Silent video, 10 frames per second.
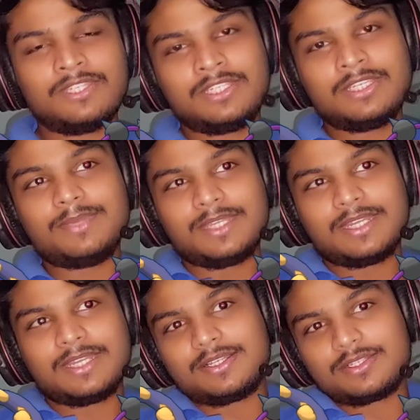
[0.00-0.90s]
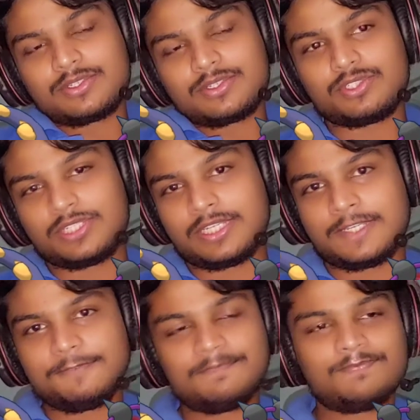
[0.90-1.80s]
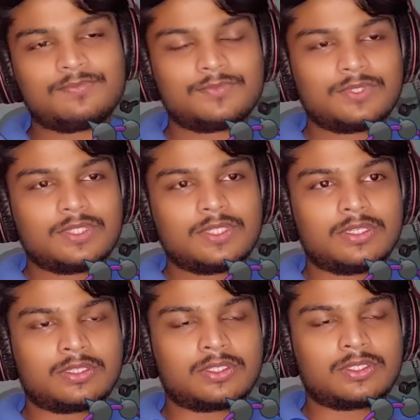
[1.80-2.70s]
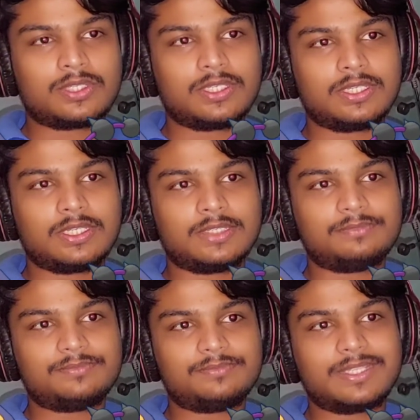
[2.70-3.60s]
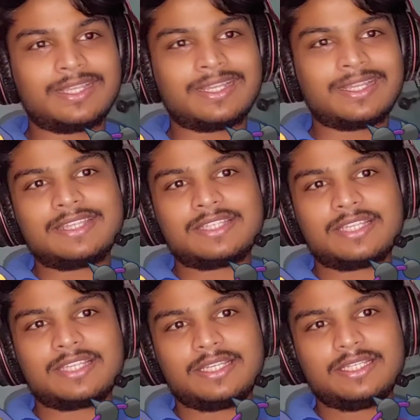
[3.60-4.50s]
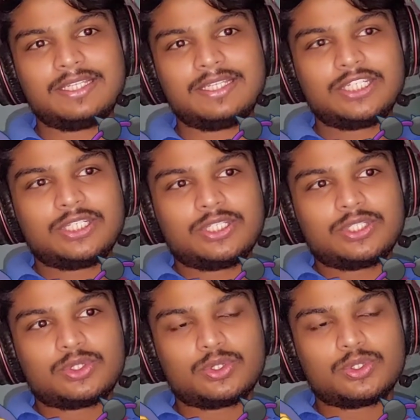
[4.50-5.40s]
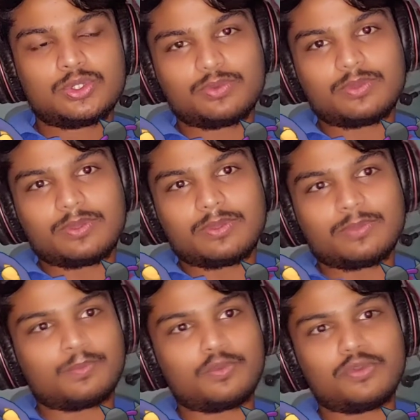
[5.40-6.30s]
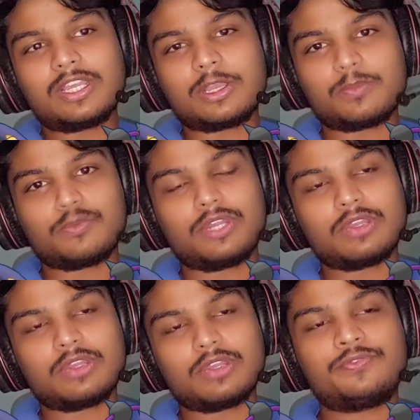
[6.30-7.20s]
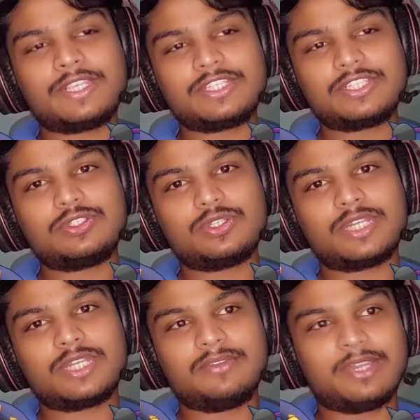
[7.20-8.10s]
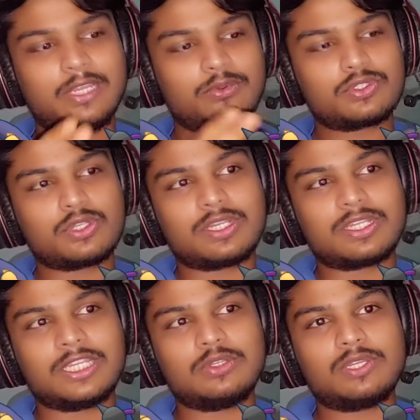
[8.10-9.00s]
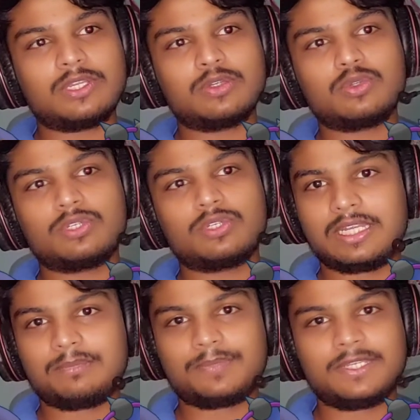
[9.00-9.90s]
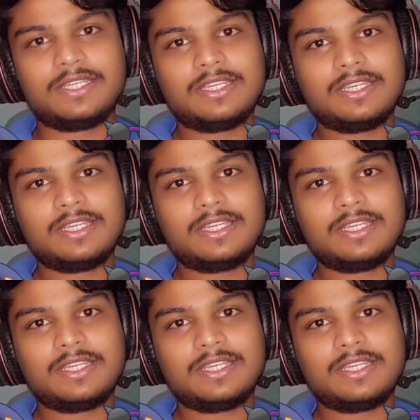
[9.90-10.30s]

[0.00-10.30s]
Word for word: ये मेरा सोचना है क्योंकि अगर ऐसा है तो पूरा का पूरा गोफेस्ट जो रहने वाला है वो सॉलगेलियो एंड लूनाला पे